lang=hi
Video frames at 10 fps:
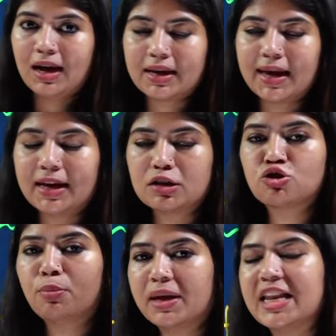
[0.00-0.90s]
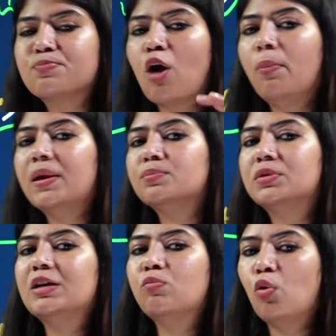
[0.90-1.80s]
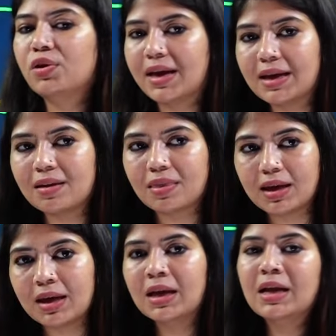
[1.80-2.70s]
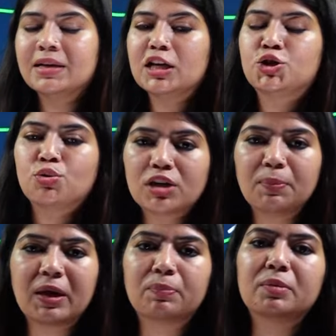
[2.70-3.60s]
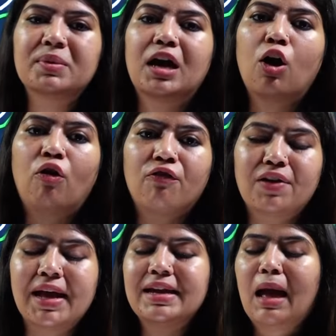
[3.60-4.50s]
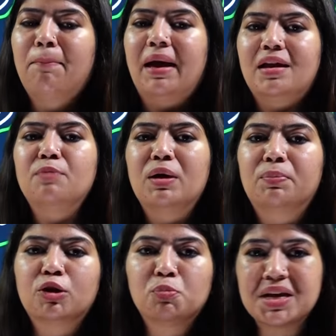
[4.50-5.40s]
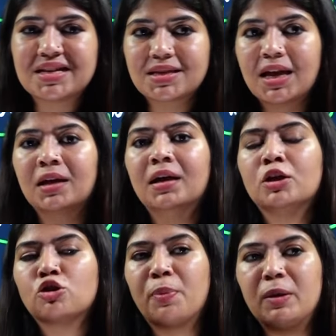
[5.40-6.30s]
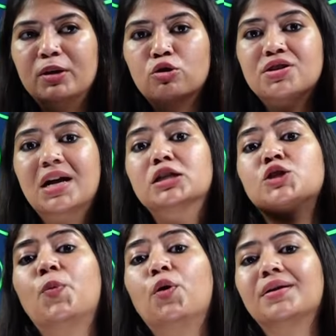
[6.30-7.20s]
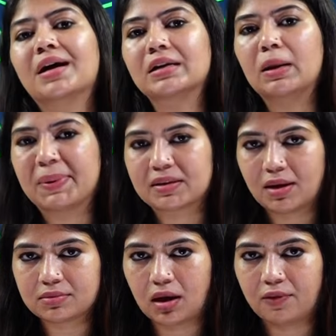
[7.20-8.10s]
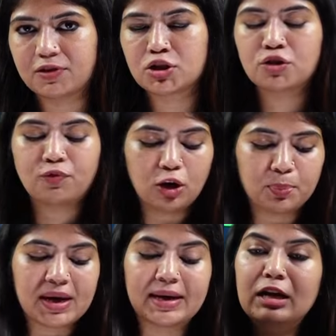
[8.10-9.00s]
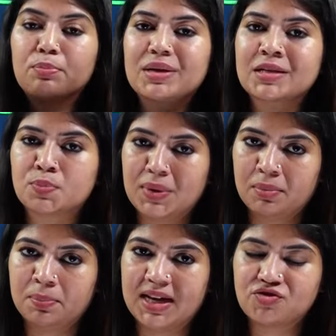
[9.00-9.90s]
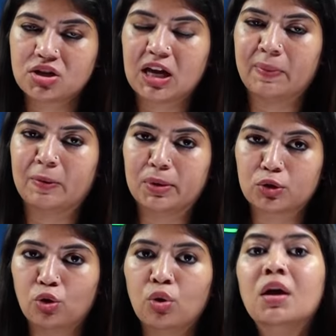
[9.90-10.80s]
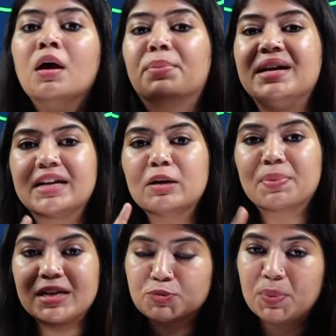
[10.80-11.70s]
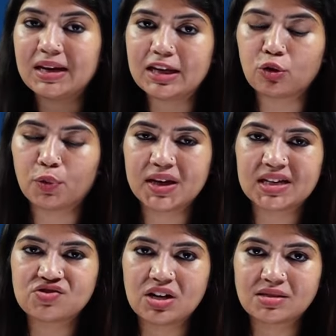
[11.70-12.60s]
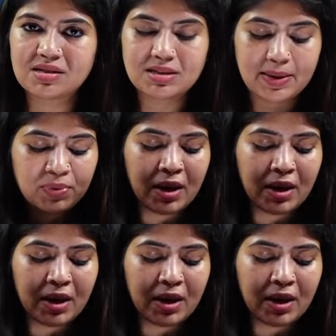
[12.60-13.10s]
अगेन जो मेन प्रॉब्लम थी वो यही थी कि क्योंकि पेपर मेरा ऑफलाइन है पेन एंड पेपर बेस है तो पेपर को ट्रांसपोर्ट करना पड़ता था फर्स्ट ऑफ ऑल प्रिंटिंग प्रेस में भेजेंगे पेपर को प्रिंटिंग प्रेस पे लीक होने की चांसेस है